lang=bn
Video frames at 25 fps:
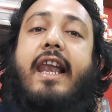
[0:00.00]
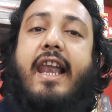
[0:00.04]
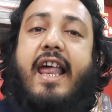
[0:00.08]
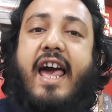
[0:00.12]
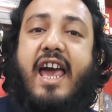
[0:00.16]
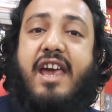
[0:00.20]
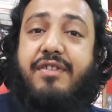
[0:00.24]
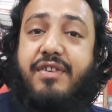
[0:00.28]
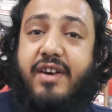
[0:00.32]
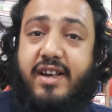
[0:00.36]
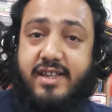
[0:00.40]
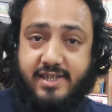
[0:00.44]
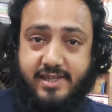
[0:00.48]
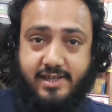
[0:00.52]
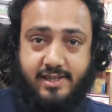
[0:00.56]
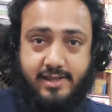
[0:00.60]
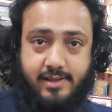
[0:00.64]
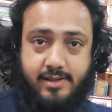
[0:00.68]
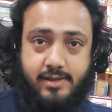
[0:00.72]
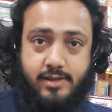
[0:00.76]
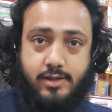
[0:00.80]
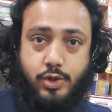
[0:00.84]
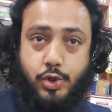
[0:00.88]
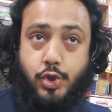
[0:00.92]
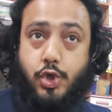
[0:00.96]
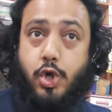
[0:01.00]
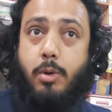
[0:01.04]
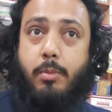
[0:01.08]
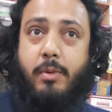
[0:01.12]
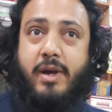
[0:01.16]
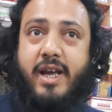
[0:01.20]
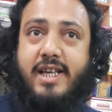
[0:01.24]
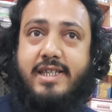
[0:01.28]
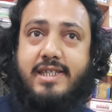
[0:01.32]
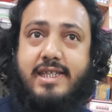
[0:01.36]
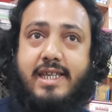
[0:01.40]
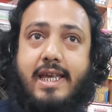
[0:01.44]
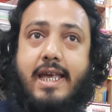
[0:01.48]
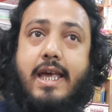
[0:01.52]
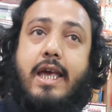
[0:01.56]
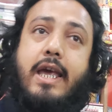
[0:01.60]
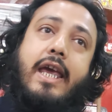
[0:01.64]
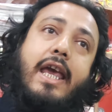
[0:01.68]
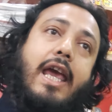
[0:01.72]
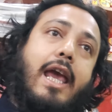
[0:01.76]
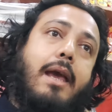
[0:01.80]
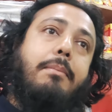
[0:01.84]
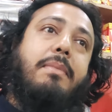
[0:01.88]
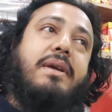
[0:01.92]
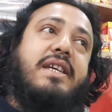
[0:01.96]
লাইফ আছে সময় আছে
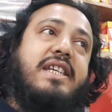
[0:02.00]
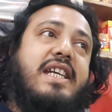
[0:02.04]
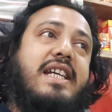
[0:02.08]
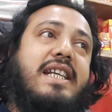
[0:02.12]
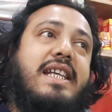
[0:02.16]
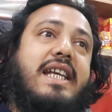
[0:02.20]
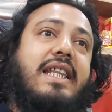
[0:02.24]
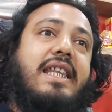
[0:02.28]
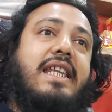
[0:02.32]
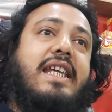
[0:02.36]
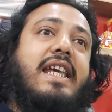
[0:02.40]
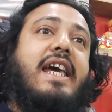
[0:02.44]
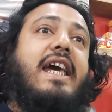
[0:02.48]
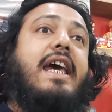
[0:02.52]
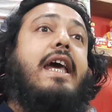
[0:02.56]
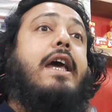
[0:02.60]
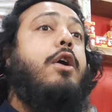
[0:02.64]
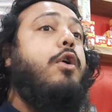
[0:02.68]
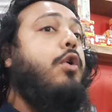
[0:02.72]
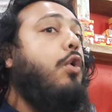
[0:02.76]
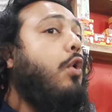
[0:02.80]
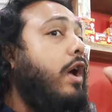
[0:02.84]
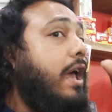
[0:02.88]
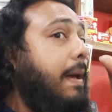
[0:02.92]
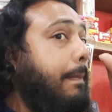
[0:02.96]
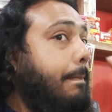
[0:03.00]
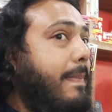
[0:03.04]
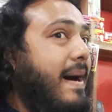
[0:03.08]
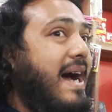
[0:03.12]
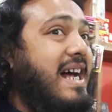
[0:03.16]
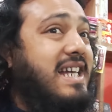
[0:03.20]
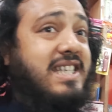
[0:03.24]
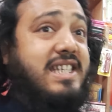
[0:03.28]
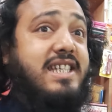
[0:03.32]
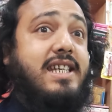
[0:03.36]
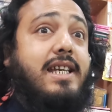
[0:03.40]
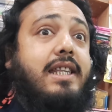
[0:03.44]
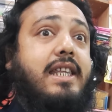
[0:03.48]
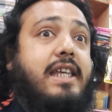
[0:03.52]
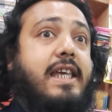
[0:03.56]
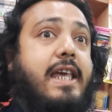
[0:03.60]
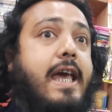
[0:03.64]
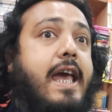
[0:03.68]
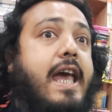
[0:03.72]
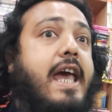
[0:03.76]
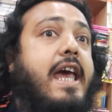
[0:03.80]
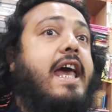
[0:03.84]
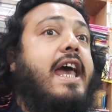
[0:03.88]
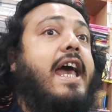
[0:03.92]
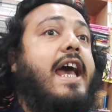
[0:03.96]
এই মেশিনটা দিয়ে ওই পাঁচটা দিয়ে
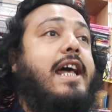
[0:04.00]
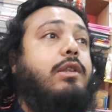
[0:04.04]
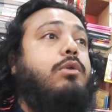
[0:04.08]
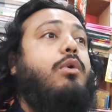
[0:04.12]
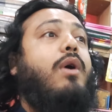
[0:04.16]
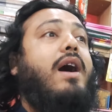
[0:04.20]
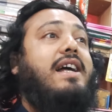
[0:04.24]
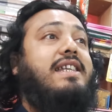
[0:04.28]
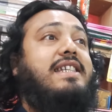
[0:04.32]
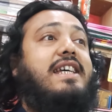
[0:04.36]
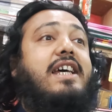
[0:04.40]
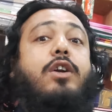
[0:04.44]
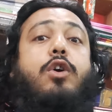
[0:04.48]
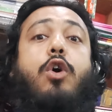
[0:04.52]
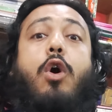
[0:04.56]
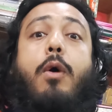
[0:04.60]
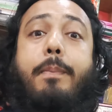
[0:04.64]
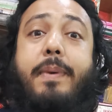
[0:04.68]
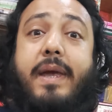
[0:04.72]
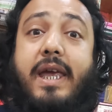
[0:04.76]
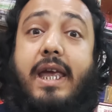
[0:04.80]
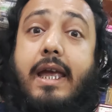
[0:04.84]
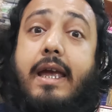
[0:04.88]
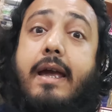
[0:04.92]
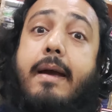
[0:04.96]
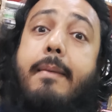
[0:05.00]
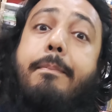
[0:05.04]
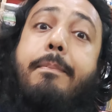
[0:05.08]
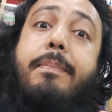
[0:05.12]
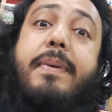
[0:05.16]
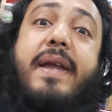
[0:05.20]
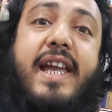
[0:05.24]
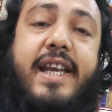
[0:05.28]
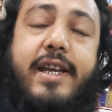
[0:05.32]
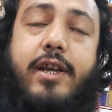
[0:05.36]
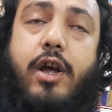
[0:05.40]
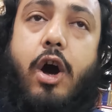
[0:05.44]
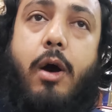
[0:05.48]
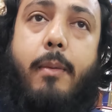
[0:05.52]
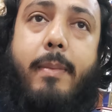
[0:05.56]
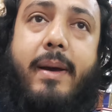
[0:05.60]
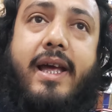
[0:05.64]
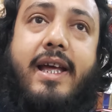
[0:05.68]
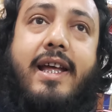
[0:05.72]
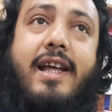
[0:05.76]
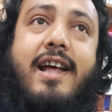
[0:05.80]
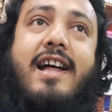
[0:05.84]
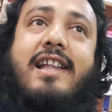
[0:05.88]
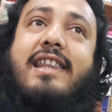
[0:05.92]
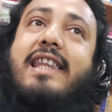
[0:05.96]
এত হাজার কপি প্রিন্ট হবে
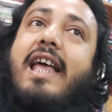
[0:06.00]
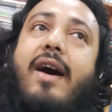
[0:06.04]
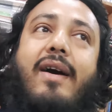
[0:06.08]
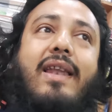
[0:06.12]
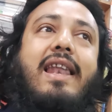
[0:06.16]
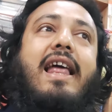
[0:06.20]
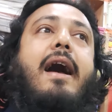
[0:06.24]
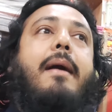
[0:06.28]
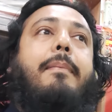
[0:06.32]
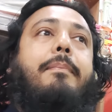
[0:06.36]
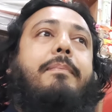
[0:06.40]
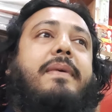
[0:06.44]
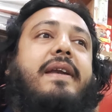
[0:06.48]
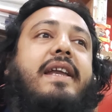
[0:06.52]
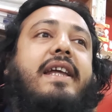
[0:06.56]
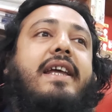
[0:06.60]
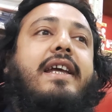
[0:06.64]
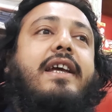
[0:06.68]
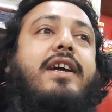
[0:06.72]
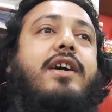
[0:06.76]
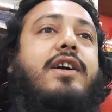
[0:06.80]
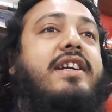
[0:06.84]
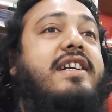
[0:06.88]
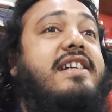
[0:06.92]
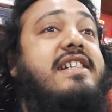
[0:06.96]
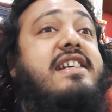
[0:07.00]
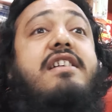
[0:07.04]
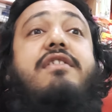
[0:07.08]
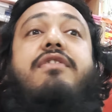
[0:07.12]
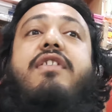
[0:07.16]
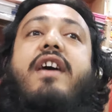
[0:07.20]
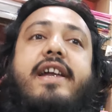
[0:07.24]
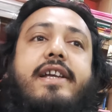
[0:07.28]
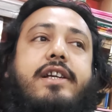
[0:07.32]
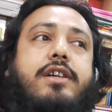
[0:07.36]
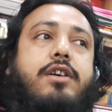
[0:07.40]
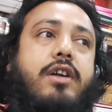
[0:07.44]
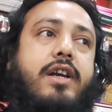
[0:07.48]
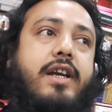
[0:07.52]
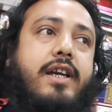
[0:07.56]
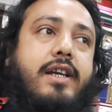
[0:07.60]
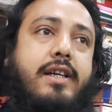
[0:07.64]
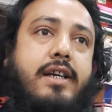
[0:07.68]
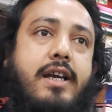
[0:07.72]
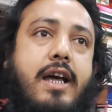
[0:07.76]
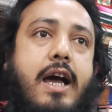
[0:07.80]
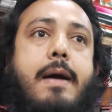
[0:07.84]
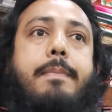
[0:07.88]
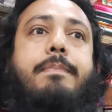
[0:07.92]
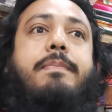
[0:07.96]
তাহলে আপনি ডিভাইড করেন
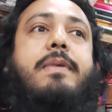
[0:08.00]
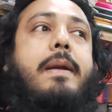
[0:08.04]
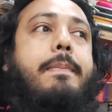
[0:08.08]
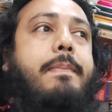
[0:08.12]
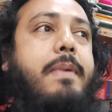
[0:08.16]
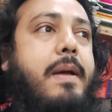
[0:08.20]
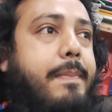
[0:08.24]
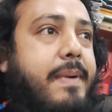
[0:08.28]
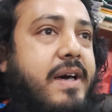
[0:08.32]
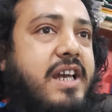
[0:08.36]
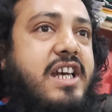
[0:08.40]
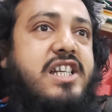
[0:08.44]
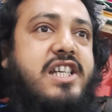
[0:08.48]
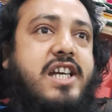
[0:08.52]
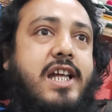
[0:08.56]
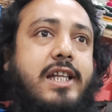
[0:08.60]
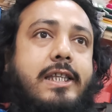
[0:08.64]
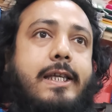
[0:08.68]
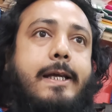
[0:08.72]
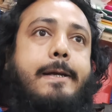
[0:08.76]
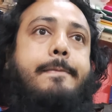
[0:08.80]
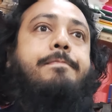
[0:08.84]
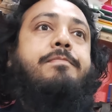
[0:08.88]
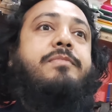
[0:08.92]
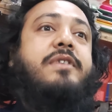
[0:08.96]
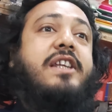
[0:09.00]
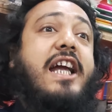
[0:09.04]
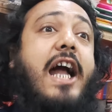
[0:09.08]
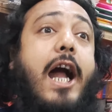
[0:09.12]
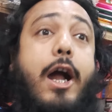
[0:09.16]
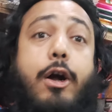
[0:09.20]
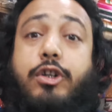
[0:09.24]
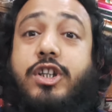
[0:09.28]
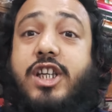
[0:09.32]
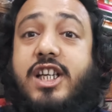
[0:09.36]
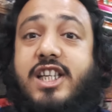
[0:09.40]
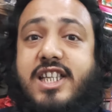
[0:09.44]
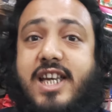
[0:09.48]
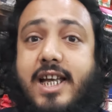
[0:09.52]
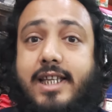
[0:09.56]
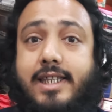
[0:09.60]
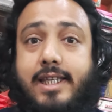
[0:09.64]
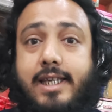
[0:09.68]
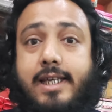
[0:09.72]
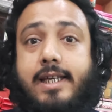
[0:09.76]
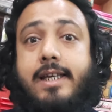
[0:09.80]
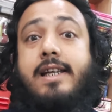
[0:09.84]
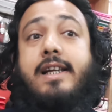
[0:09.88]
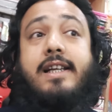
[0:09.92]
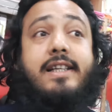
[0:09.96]
আপনার পেপারের সাথে কাগজের
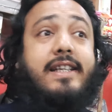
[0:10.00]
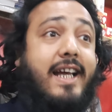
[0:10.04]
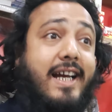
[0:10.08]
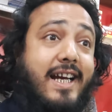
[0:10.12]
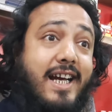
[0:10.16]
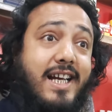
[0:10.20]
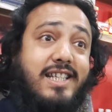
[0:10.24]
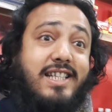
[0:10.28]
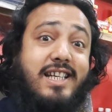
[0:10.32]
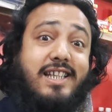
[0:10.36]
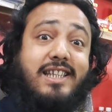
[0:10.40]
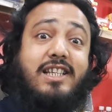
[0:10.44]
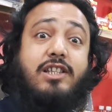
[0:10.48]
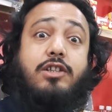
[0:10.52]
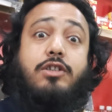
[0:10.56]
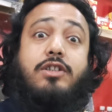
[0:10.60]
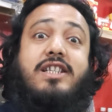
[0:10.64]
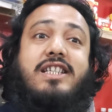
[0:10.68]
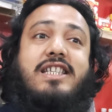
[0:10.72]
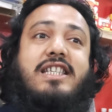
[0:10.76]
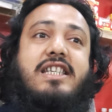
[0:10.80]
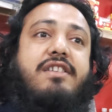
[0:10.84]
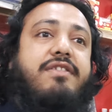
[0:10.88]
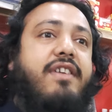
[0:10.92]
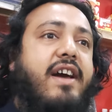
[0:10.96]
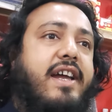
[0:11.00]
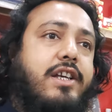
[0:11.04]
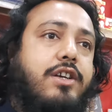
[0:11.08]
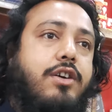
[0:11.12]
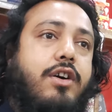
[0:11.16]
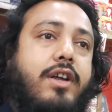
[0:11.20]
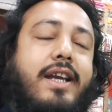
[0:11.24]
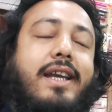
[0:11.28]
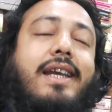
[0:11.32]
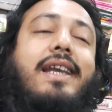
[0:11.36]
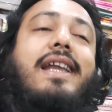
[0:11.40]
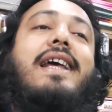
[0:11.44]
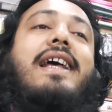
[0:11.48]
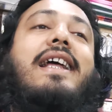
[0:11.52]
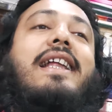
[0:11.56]
সাথে টাকার সাথে যদি ডিভাইড করেন